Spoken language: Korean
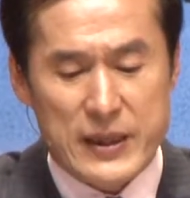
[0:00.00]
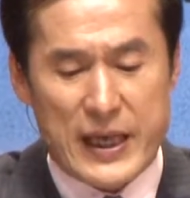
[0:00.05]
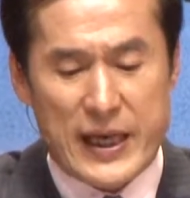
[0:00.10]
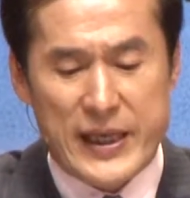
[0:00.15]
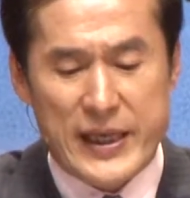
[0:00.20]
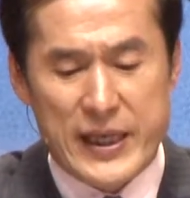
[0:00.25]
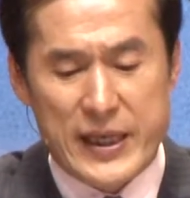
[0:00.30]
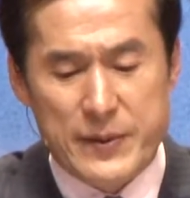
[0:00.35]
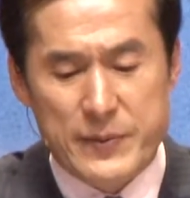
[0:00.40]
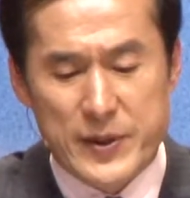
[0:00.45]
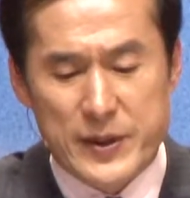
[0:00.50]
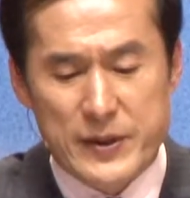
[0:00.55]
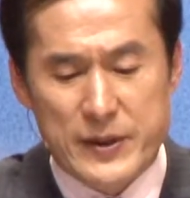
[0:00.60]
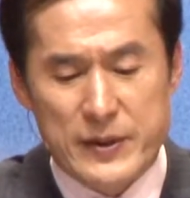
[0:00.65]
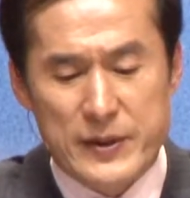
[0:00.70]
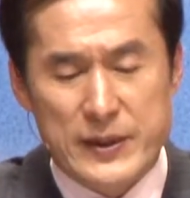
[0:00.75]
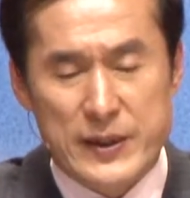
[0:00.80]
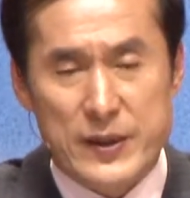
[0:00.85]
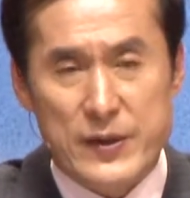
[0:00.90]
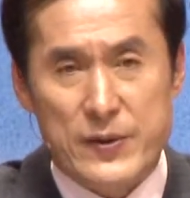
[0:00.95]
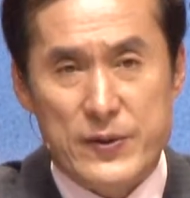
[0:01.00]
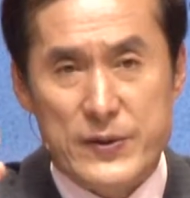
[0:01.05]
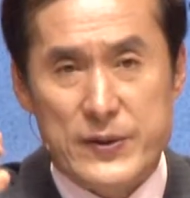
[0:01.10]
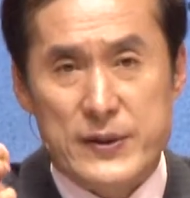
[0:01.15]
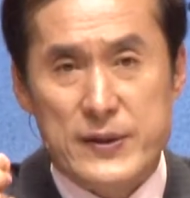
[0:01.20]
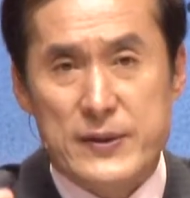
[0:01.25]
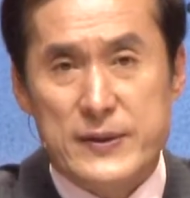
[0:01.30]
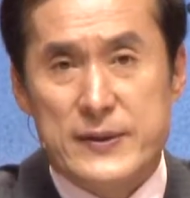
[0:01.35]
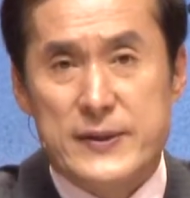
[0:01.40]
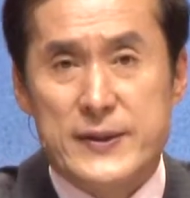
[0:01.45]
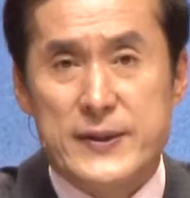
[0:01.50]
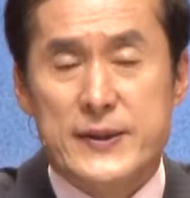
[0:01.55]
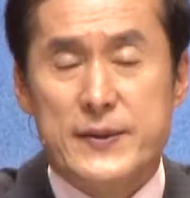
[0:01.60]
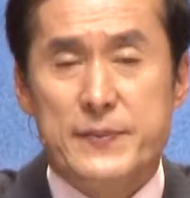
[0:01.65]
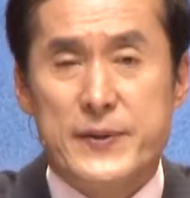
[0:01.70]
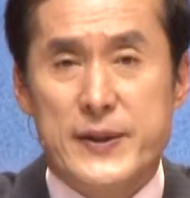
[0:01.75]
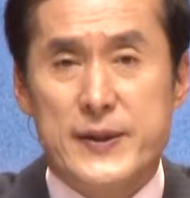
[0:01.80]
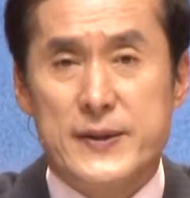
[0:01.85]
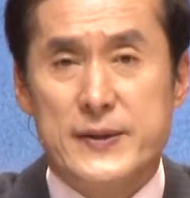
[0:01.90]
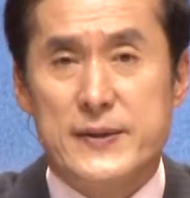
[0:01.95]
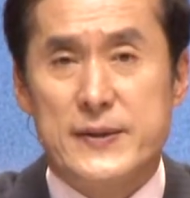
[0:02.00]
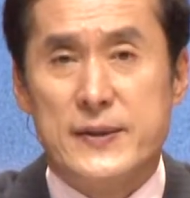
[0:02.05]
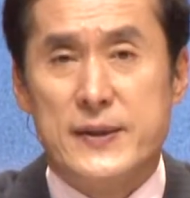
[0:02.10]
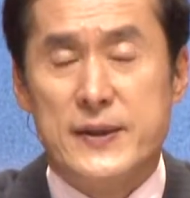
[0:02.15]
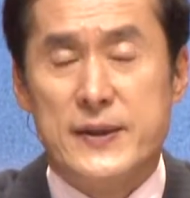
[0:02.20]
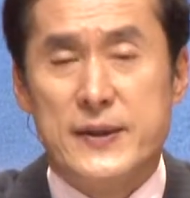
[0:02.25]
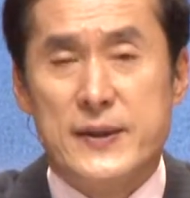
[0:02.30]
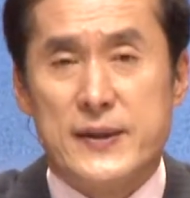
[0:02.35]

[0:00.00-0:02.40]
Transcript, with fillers: 하나님의 뜻대로 쓰면은